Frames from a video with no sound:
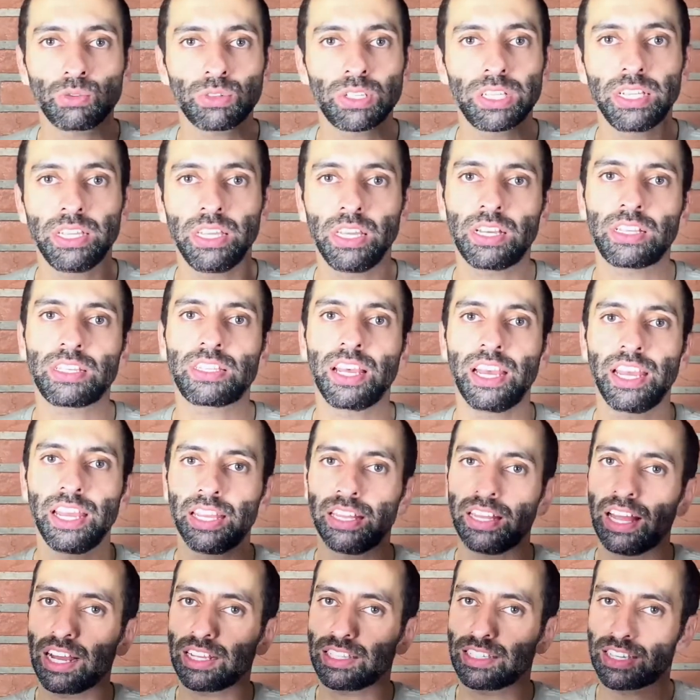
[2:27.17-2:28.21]
os links
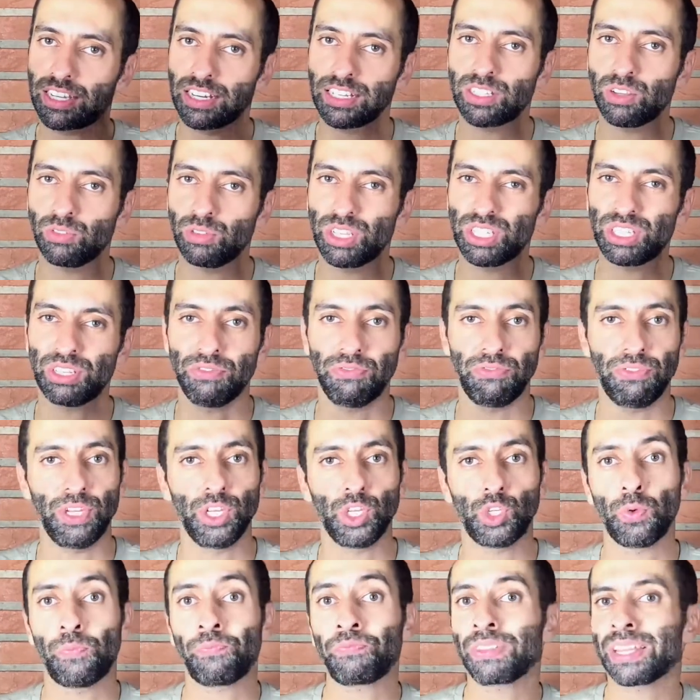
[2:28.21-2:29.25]
aí da descrição desse
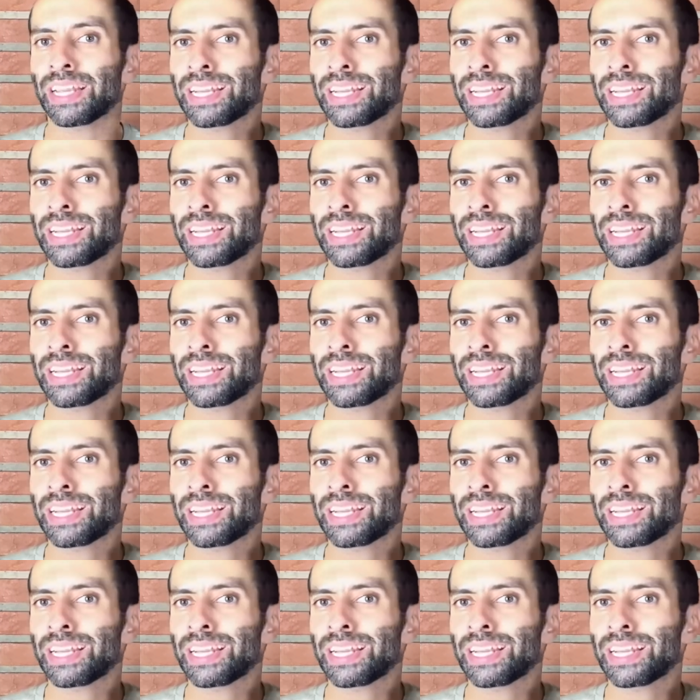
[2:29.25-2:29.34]
vídeo,